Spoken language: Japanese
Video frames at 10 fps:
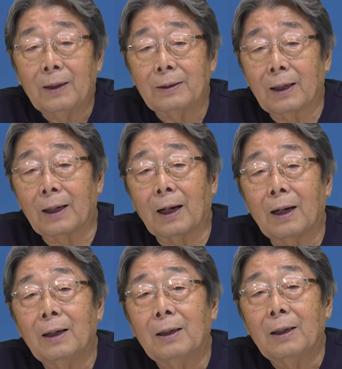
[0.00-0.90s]
だから。
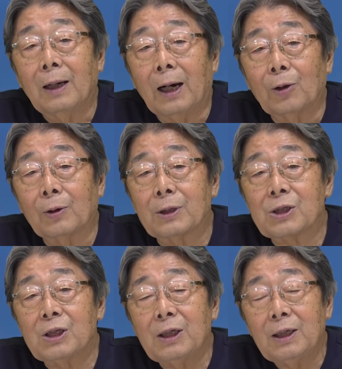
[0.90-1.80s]
あの
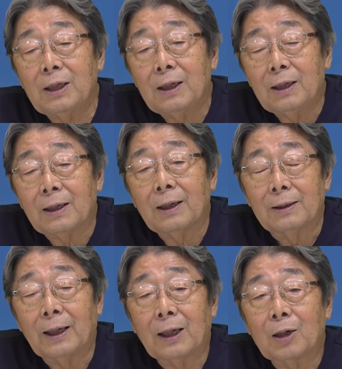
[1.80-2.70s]
私
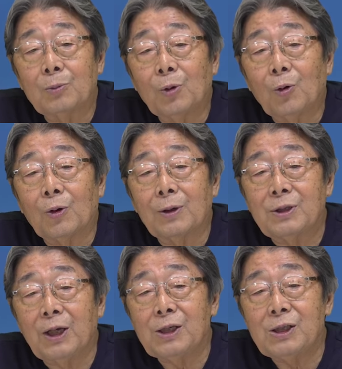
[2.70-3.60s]
大学も
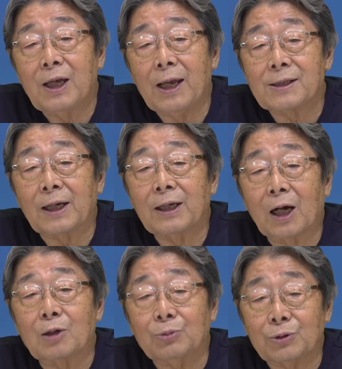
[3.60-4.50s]
政治経済
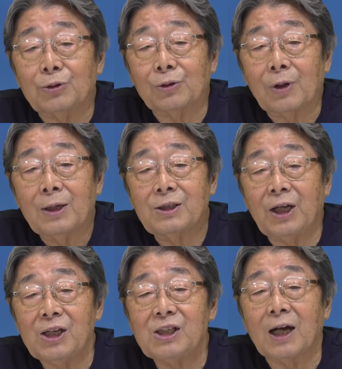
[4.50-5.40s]
学部っていう
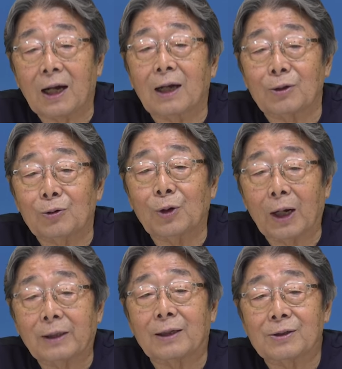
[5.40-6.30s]
政治学科っていうのに
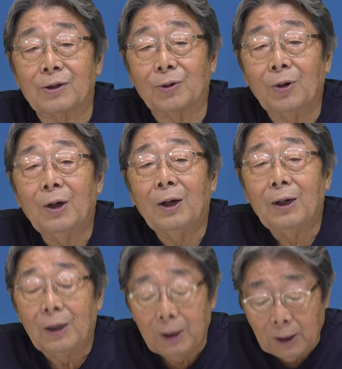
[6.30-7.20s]
入ったんですけど、
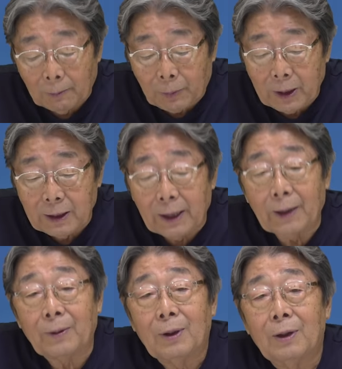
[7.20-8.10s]
やっぱり
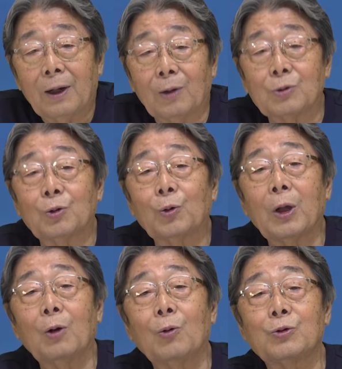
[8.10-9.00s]
ねあのその
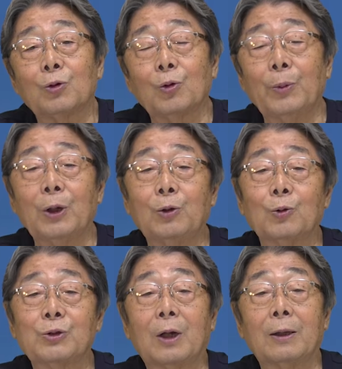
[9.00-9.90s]
辺をちょっと勉
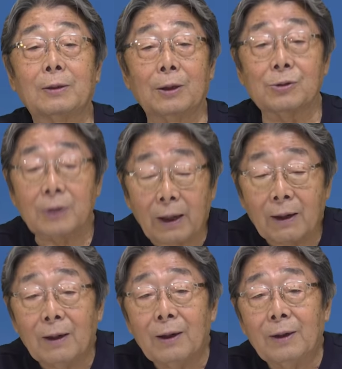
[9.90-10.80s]
強したかったんですね。
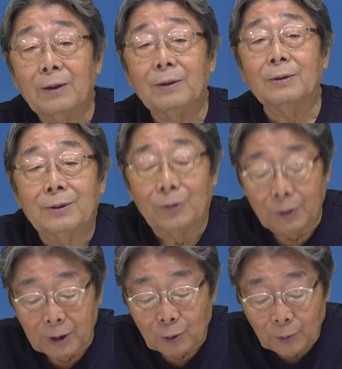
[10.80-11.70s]
そ
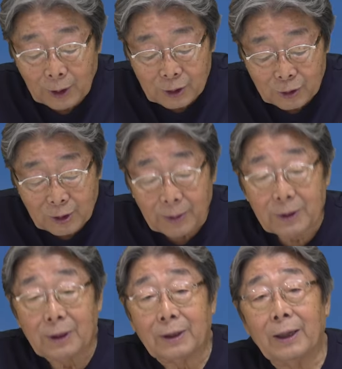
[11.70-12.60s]
れで友達と
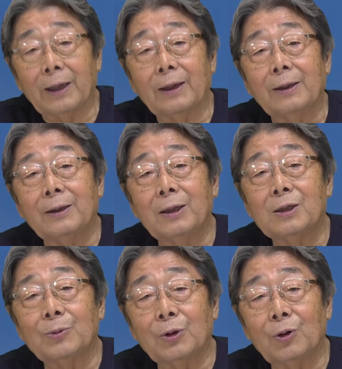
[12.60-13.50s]
喋っててい
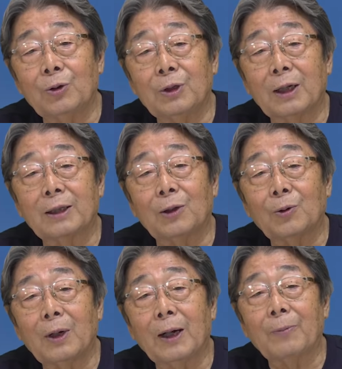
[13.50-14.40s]
つも議論になった
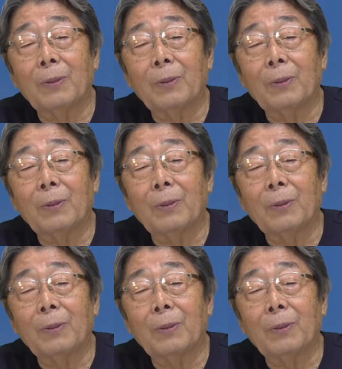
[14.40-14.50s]
のが、